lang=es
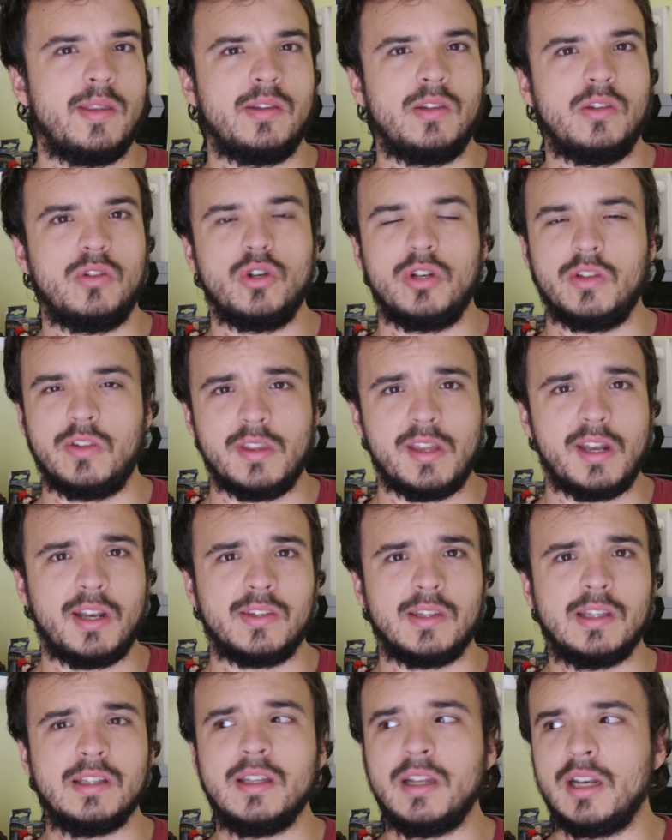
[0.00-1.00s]
decisiones
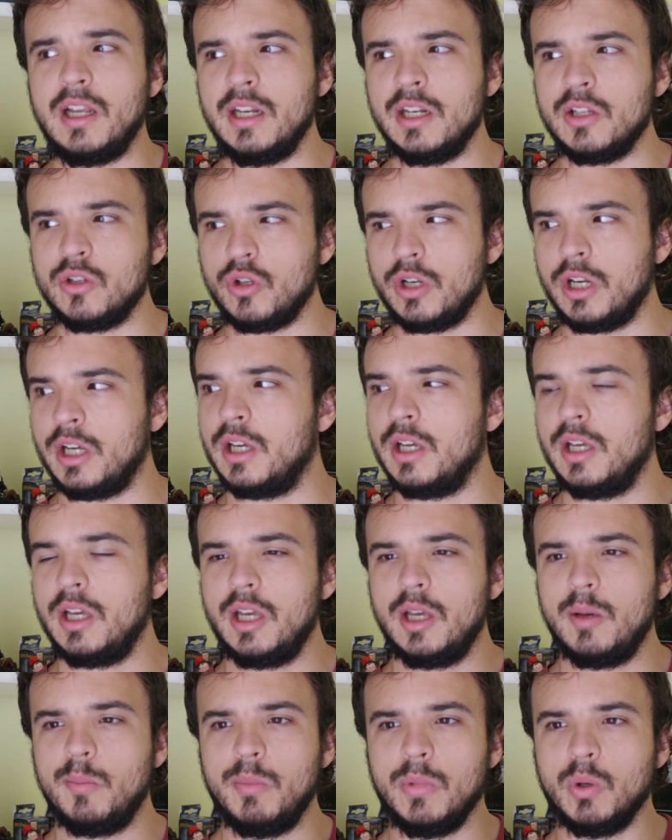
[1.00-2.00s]
interesantes de la directora.
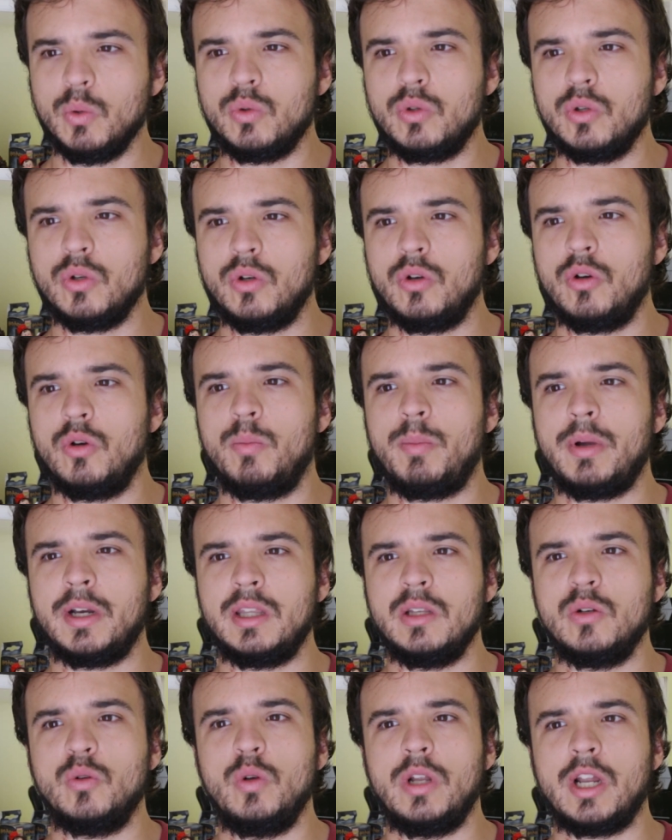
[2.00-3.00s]
Me gustó
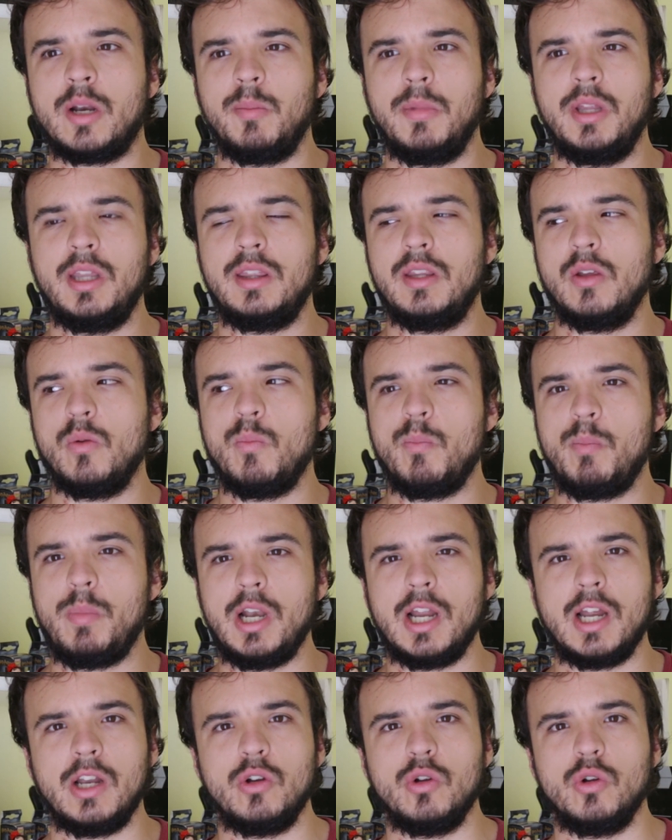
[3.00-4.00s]
particularmente un
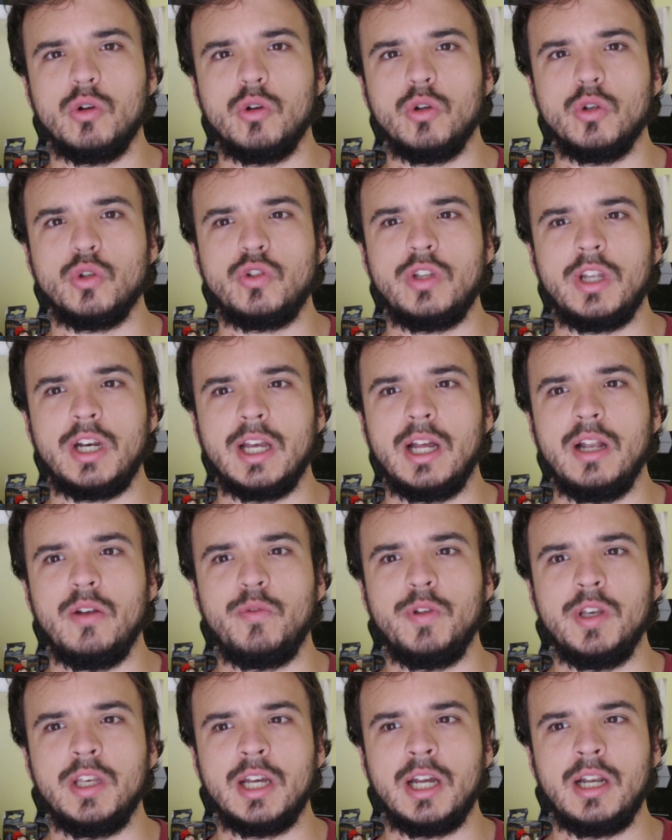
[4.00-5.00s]
plano cerca del
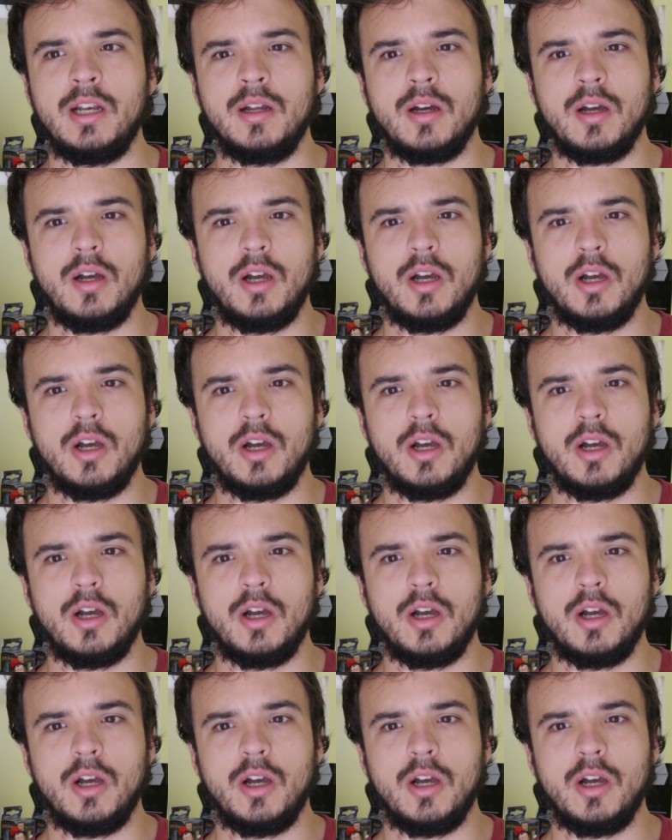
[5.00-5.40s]
final